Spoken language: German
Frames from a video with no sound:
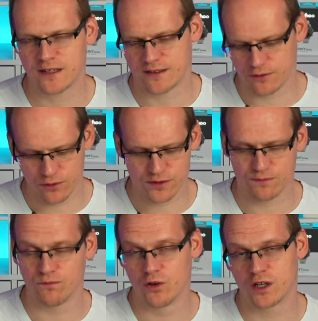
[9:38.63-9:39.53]
das ist natürlich
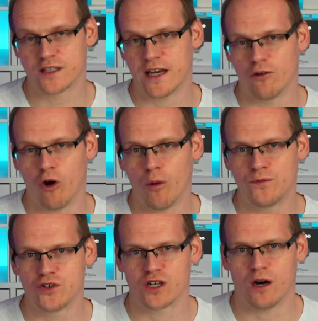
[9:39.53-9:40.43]
wirklich eine
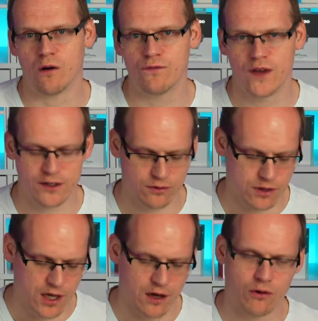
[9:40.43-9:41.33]
optische Aufwertung